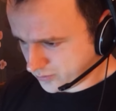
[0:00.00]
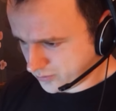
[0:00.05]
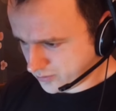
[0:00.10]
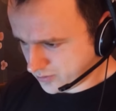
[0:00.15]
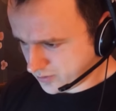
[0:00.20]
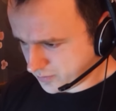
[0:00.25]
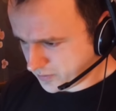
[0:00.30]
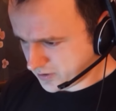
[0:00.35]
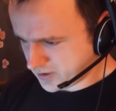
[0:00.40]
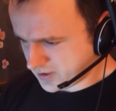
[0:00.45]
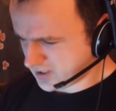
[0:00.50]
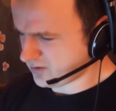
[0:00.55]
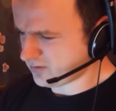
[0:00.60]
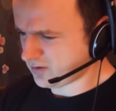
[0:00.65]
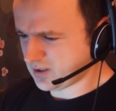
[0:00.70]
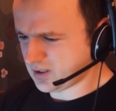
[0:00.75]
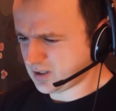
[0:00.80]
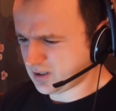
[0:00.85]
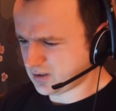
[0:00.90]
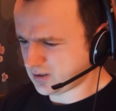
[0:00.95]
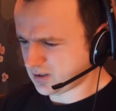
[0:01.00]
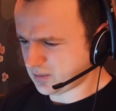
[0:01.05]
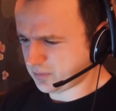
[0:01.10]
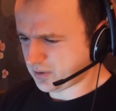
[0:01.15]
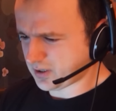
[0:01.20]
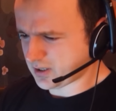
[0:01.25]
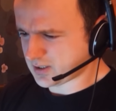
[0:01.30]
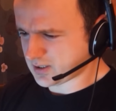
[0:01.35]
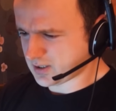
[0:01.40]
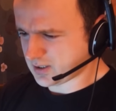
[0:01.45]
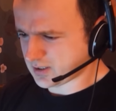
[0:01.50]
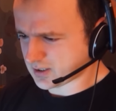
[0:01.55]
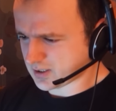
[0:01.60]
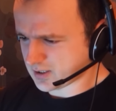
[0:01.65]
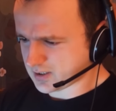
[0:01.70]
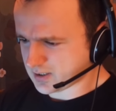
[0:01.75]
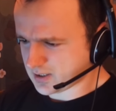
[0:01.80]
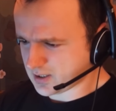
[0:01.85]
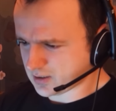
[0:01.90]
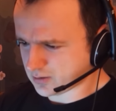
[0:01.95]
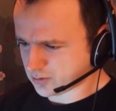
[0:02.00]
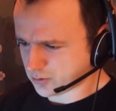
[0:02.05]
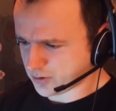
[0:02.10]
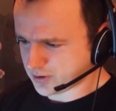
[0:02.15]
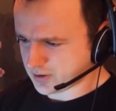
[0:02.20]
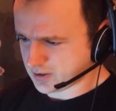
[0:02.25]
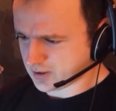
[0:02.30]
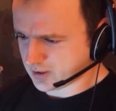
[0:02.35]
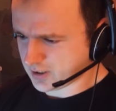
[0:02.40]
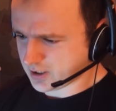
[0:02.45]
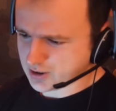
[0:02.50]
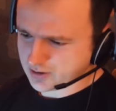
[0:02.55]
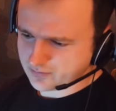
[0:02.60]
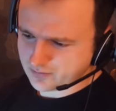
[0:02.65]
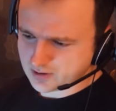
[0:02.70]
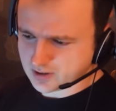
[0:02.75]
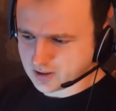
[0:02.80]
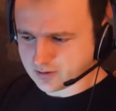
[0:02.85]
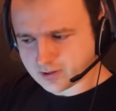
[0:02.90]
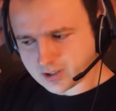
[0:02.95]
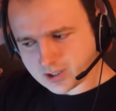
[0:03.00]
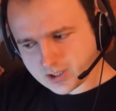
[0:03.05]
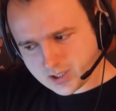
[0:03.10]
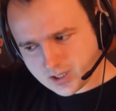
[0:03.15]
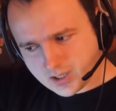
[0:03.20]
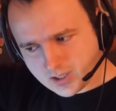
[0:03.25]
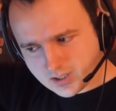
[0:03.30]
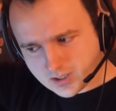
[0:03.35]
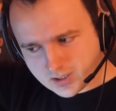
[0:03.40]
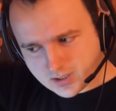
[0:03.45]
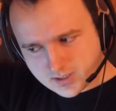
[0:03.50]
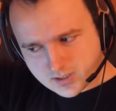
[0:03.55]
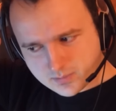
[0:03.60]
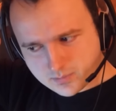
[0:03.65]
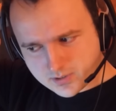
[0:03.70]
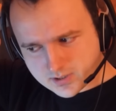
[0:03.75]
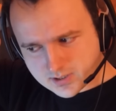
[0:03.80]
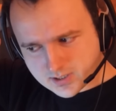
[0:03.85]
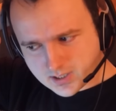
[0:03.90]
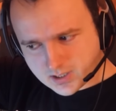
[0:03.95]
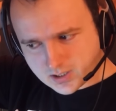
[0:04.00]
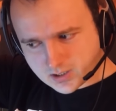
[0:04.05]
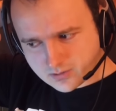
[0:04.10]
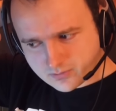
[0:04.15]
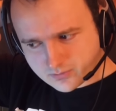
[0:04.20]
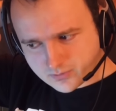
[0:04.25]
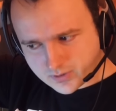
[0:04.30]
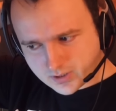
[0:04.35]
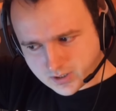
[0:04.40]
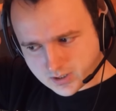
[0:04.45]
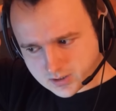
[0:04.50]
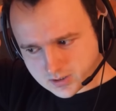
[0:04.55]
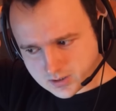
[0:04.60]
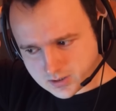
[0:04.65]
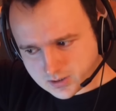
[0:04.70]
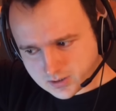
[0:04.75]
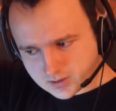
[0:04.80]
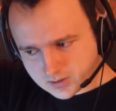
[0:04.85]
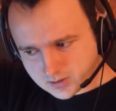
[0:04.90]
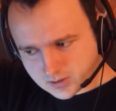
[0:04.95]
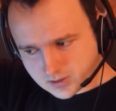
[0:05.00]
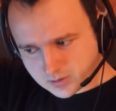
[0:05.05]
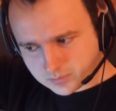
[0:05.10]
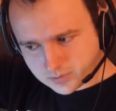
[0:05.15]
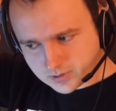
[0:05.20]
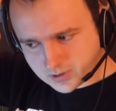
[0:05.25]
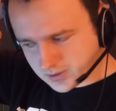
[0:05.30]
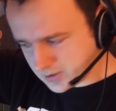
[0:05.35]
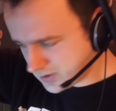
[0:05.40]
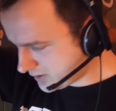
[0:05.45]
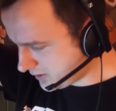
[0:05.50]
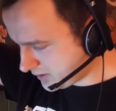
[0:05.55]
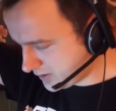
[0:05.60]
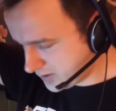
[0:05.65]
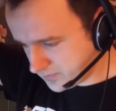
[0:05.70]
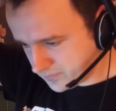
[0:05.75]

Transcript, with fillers: Aber sie meinte davor, dass ihr vor allem die medizinische Versorgung und die Spezialoperation